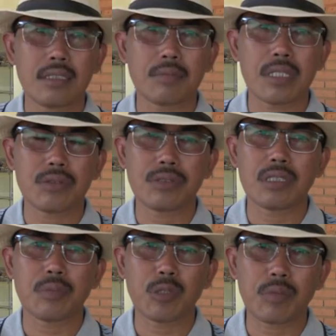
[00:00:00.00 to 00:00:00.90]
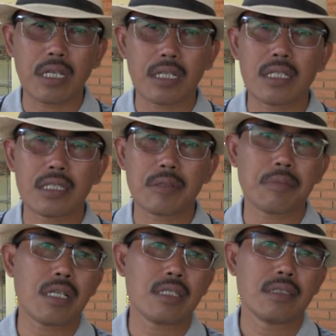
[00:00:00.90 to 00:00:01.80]
termasuk di kebun mangga yang
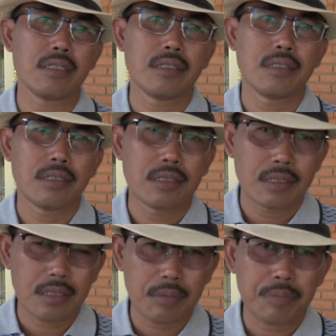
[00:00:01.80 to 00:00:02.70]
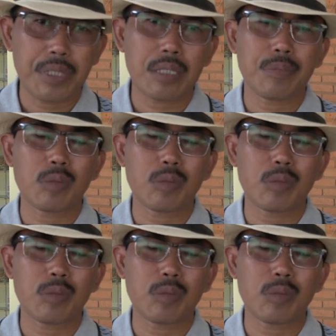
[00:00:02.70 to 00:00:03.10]
memang tempat